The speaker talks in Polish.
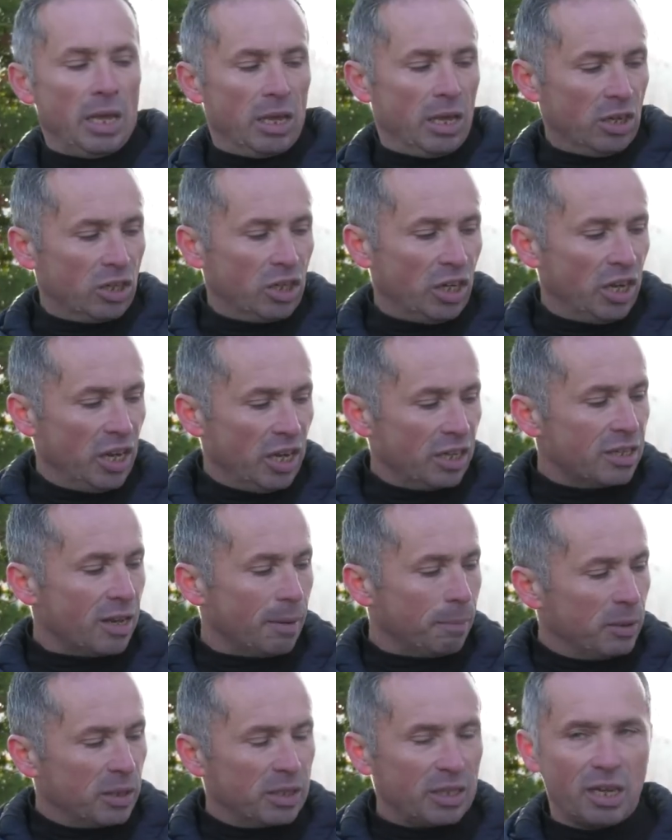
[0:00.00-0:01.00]
Jeśli jest
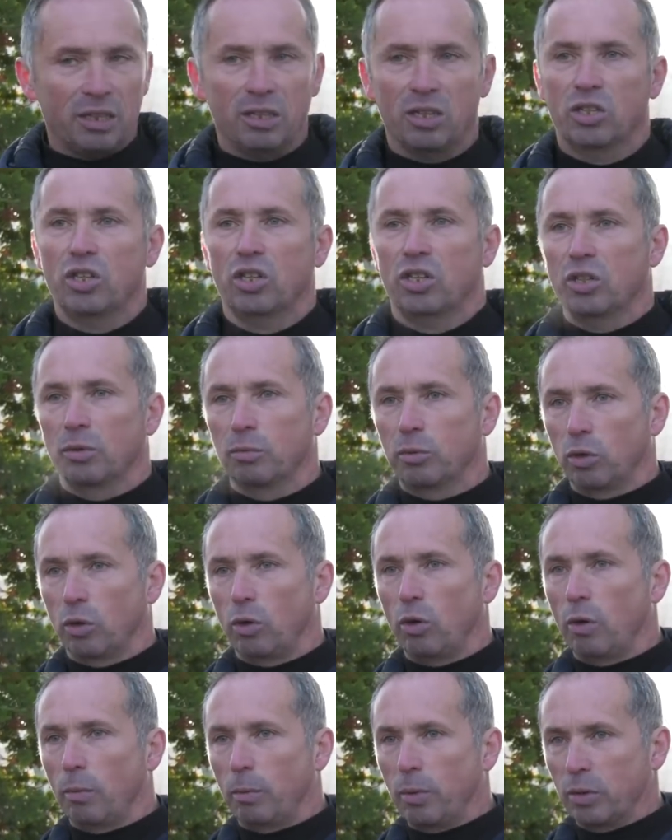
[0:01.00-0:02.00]
napisane, że są
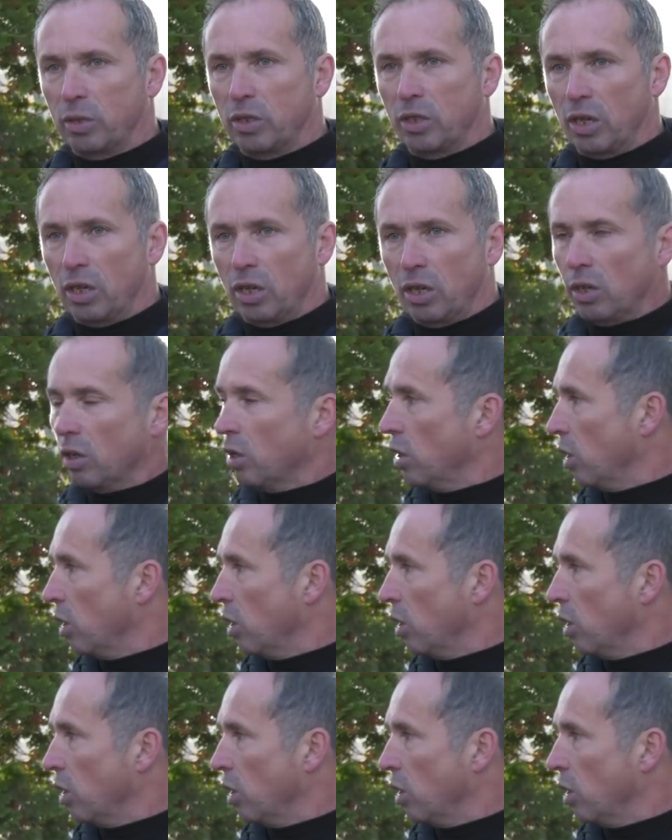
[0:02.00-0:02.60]
to obozy